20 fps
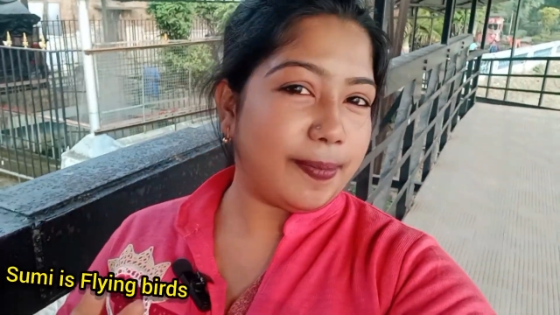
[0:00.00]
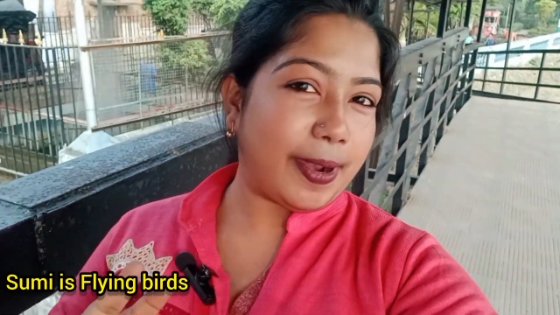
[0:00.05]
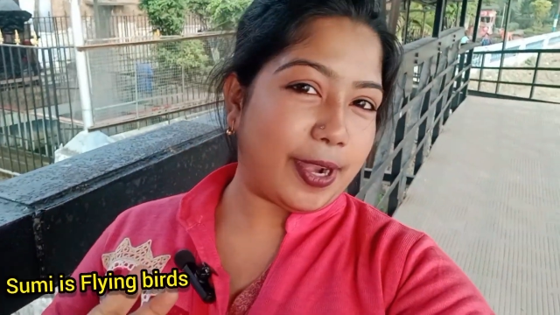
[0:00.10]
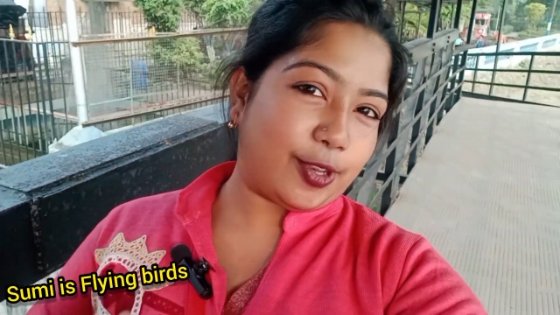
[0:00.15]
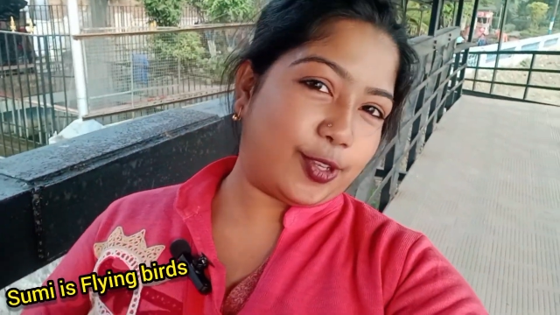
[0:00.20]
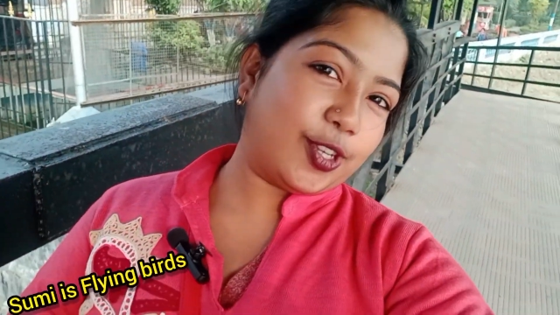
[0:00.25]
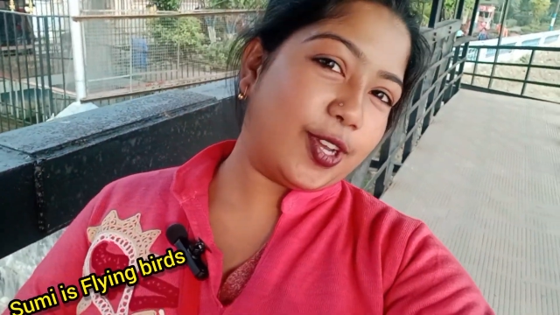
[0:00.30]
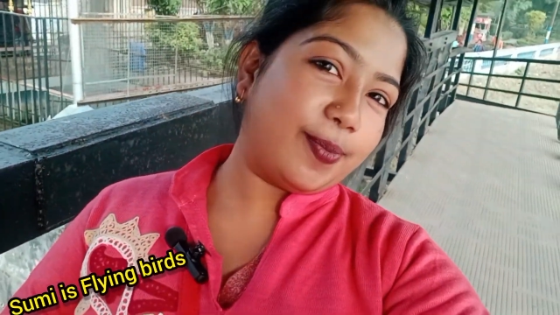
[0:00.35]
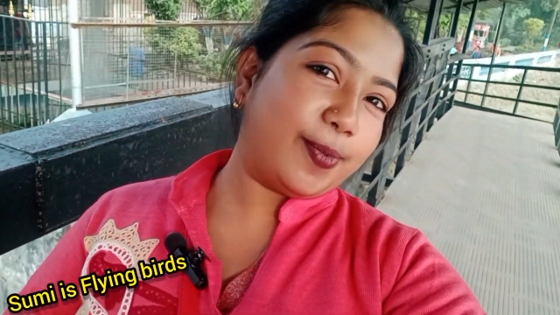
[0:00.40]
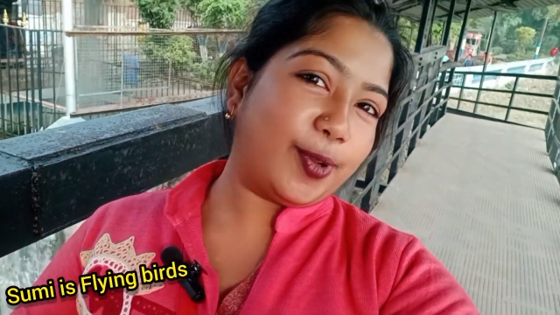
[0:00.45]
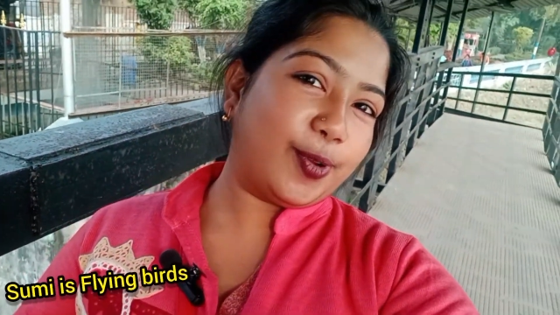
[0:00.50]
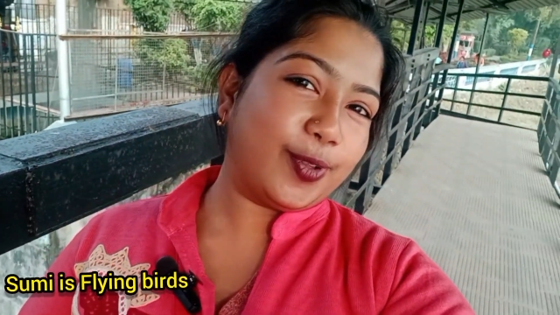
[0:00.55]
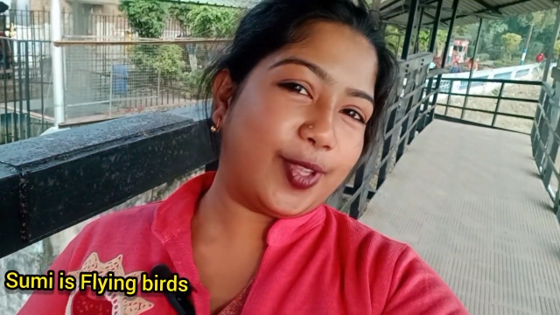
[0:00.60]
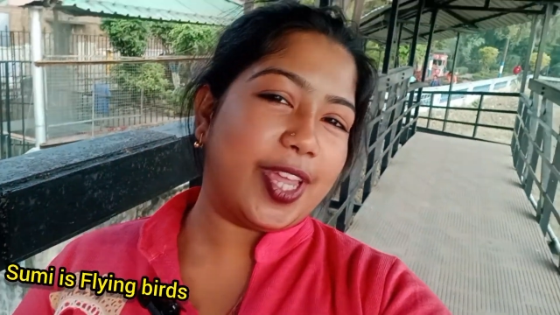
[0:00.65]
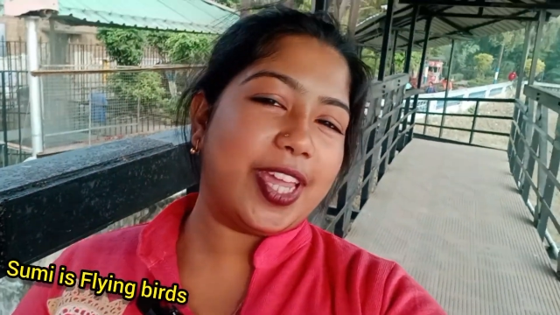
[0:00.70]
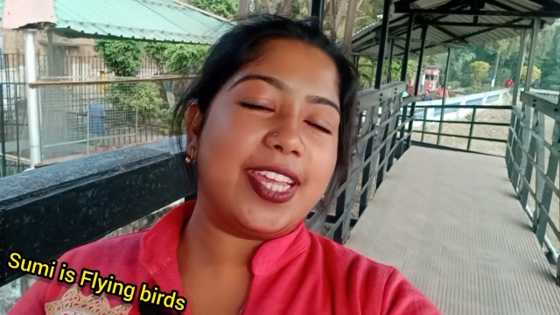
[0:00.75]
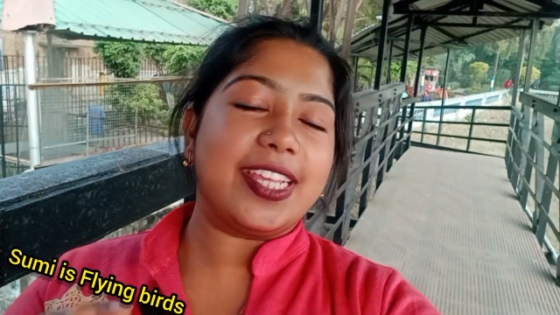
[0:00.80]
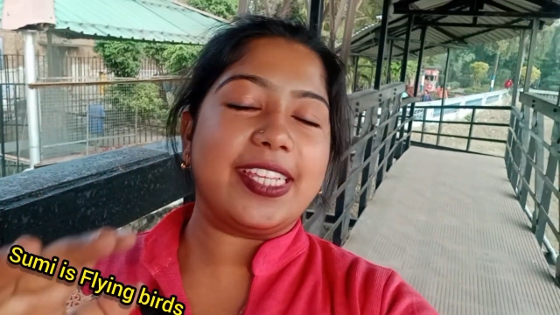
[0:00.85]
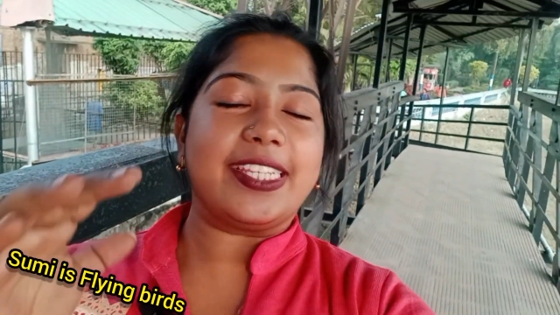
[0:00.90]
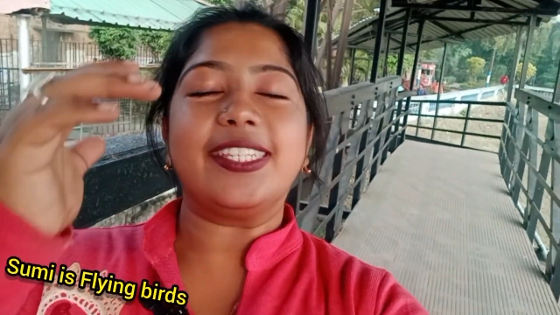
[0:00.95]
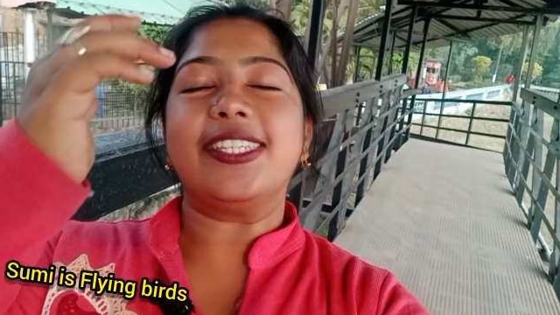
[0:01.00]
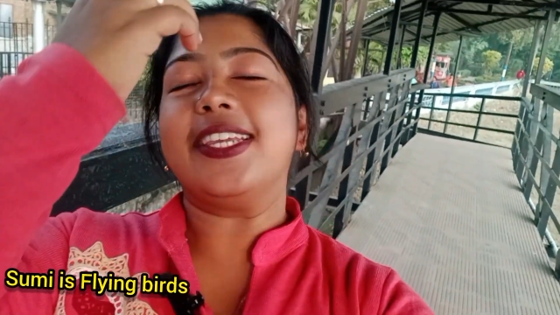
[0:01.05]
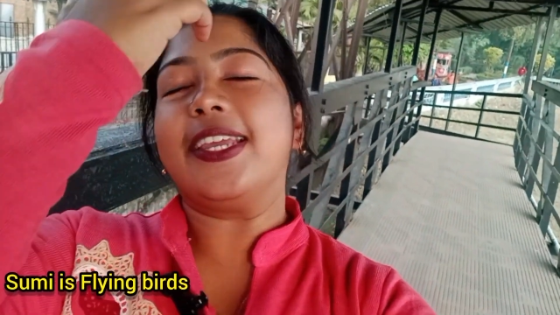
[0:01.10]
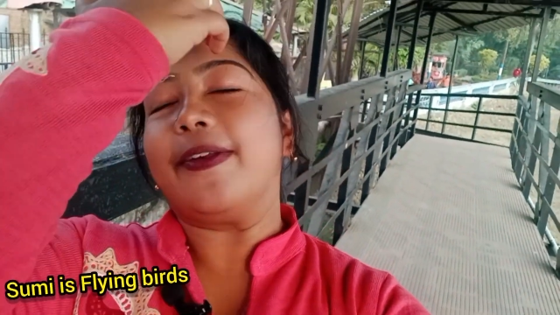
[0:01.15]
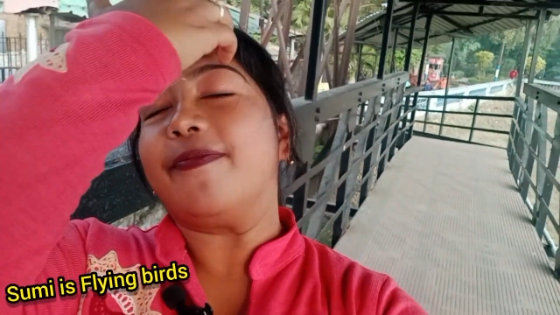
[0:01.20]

পারছো আমি কোথায় এসেছি